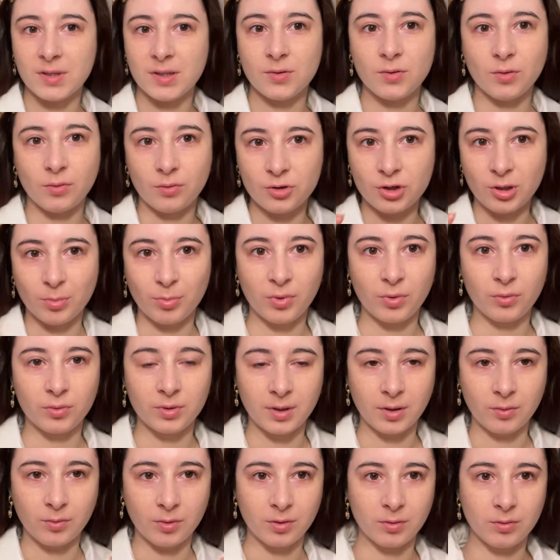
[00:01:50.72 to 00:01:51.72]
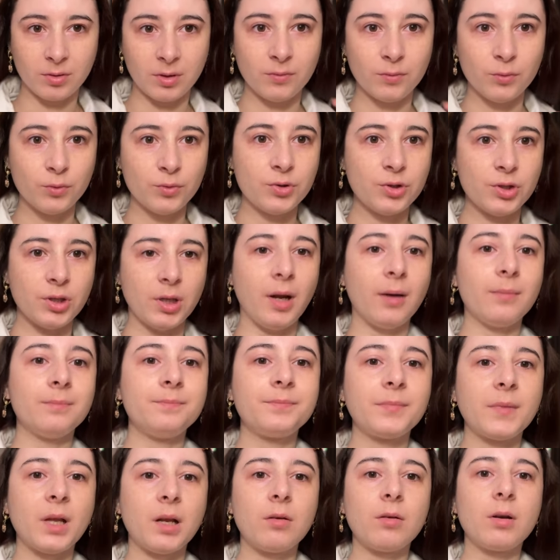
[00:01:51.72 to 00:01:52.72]
sono già pronta quando devo uscire.
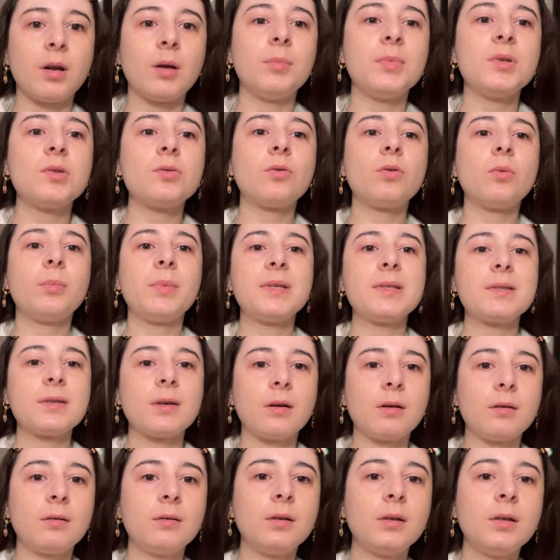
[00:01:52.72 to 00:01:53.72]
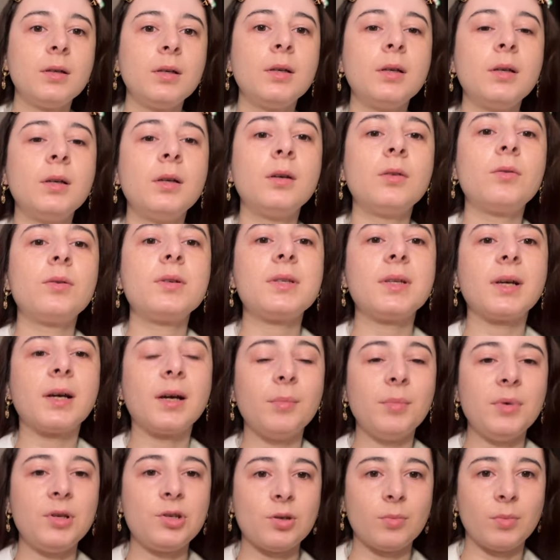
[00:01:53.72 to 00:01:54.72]
Allora, mi sono messa questa
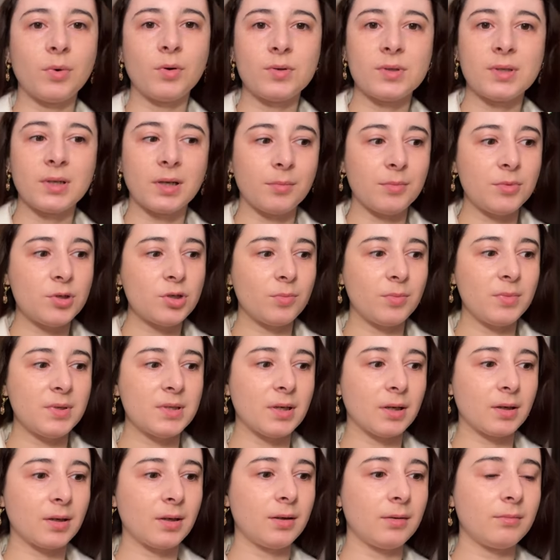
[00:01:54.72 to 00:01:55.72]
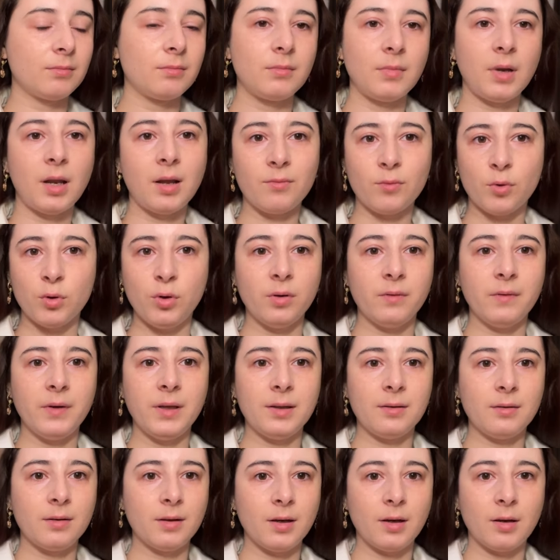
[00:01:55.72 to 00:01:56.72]
camicia, ma questa camicia mi sa che la voglio
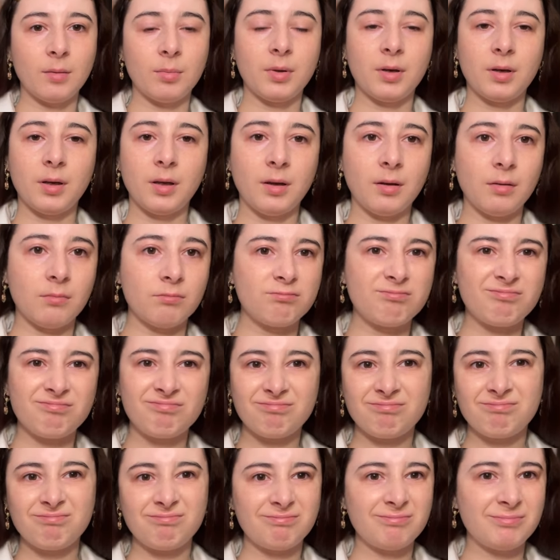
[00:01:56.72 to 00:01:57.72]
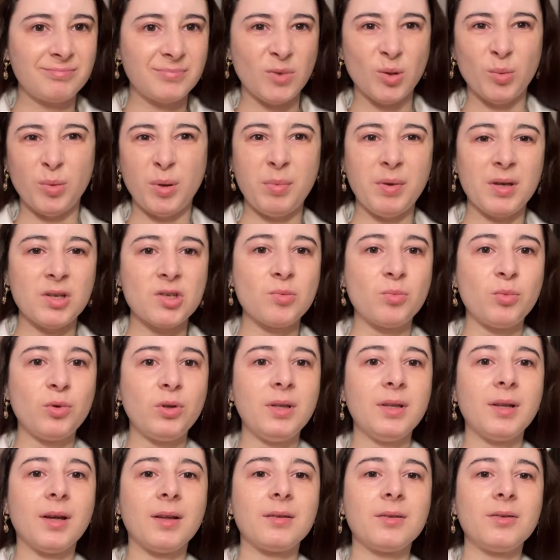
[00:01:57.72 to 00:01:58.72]
vendere perché non mi piace più di
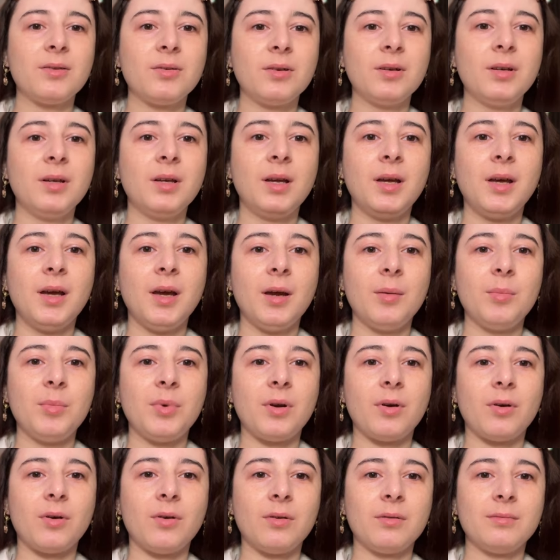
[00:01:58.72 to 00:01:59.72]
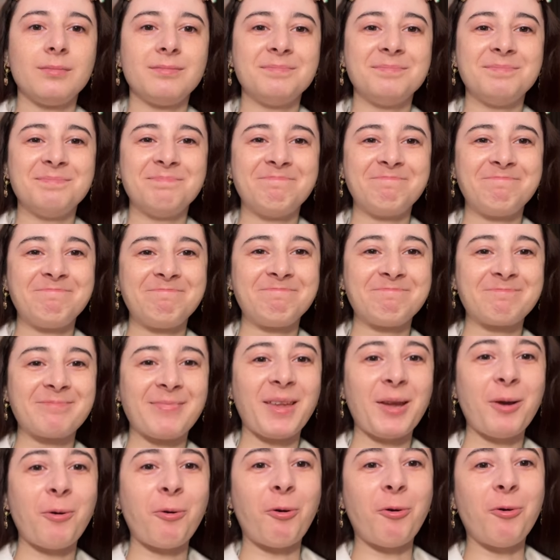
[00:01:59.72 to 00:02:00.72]
tanto. Però
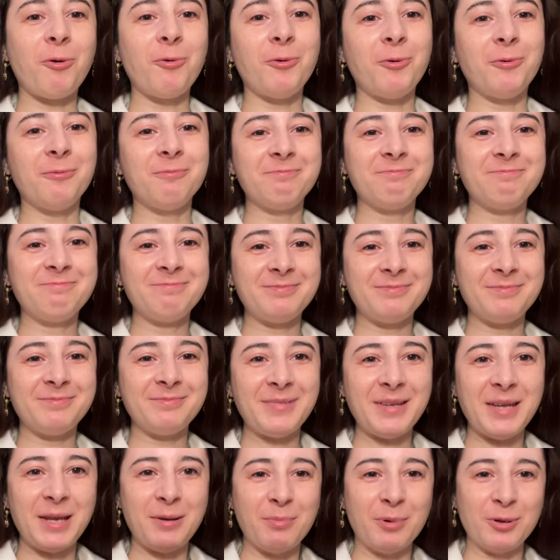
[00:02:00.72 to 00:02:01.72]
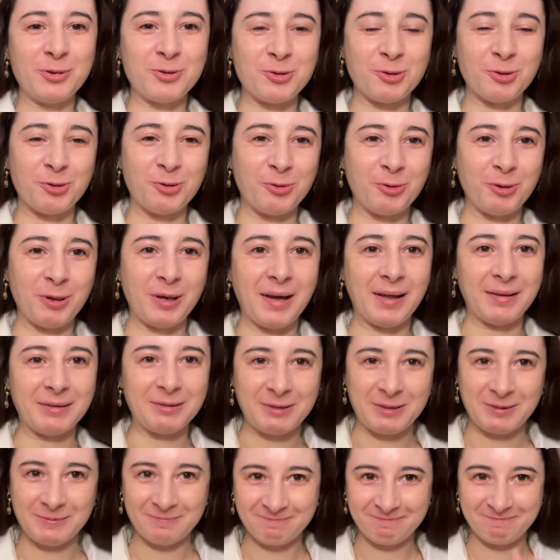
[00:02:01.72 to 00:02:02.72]
ho il panciotto con i
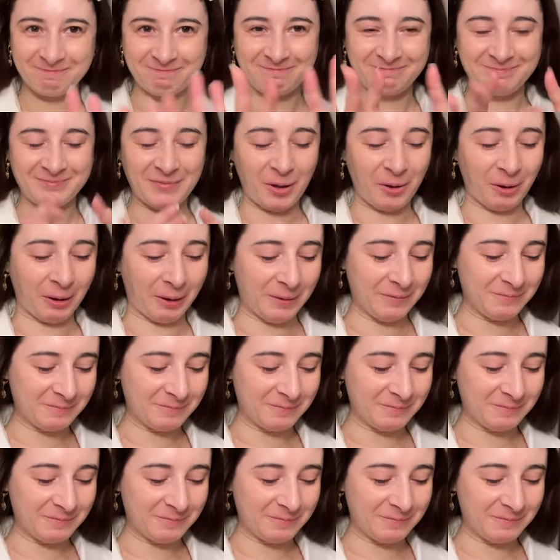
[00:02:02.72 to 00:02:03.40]
gatti. Ok.